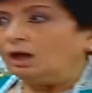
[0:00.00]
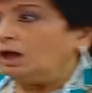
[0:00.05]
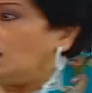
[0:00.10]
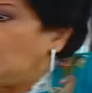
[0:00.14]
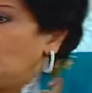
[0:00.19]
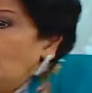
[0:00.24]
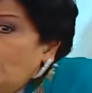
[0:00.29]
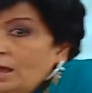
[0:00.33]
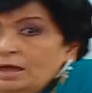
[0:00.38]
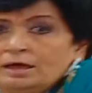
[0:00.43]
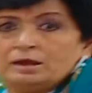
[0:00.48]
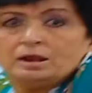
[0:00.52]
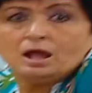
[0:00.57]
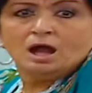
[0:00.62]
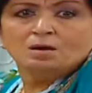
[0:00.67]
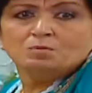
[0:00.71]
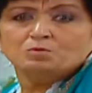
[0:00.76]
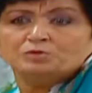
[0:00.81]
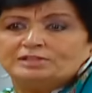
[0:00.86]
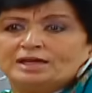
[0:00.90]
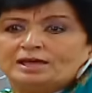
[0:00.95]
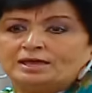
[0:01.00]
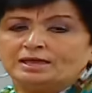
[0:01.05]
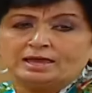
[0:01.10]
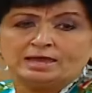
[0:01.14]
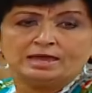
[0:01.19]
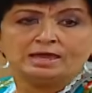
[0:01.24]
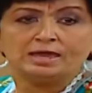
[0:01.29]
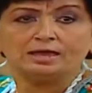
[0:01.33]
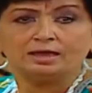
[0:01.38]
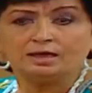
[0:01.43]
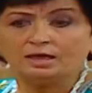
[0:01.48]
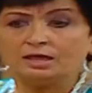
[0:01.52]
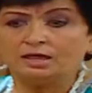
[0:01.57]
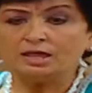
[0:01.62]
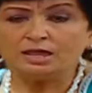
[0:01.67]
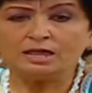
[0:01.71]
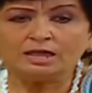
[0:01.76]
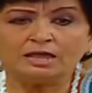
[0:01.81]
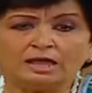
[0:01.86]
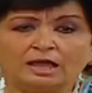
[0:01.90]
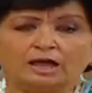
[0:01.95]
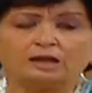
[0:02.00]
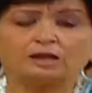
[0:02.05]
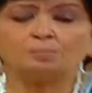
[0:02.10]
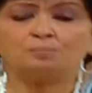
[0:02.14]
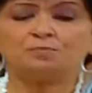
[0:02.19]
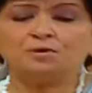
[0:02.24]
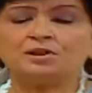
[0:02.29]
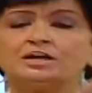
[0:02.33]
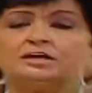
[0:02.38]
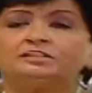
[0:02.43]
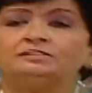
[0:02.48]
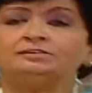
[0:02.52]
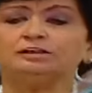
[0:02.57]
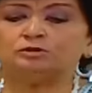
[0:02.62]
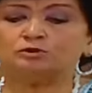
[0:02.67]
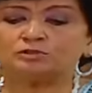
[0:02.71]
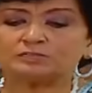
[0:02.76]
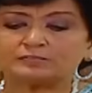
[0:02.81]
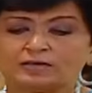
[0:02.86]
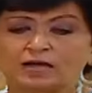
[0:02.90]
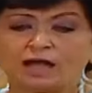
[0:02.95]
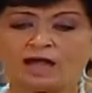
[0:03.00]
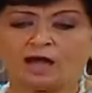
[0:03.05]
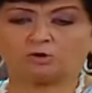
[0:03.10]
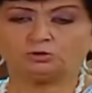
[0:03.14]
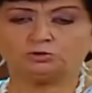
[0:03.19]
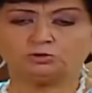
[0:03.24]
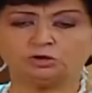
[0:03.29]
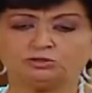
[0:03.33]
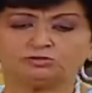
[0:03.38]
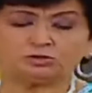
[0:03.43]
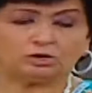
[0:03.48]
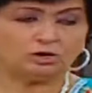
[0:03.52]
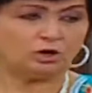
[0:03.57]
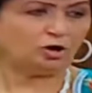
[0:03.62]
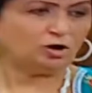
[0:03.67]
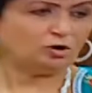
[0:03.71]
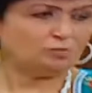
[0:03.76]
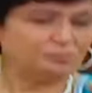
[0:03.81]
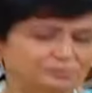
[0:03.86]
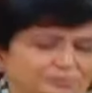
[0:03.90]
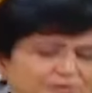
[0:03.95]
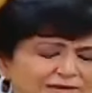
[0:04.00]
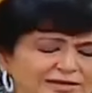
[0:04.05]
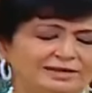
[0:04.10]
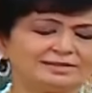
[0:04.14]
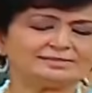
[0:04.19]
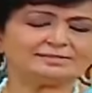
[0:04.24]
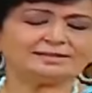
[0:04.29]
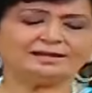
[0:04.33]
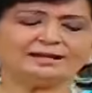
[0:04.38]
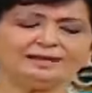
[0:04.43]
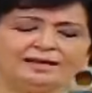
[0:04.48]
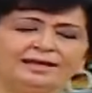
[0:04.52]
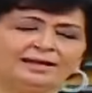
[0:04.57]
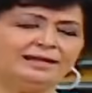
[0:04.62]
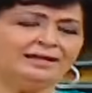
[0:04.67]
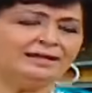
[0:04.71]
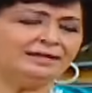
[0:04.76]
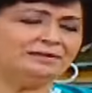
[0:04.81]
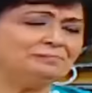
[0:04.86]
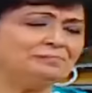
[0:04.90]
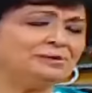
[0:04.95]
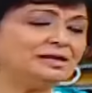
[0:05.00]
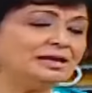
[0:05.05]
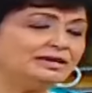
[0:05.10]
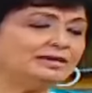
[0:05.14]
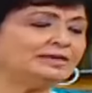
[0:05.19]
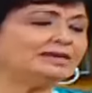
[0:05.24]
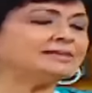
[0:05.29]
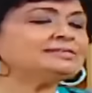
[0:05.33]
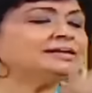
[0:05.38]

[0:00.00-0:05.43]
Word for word: الله يرحمه ده ايه ربنا يديله الصحة وطولة العمر يا سلام يا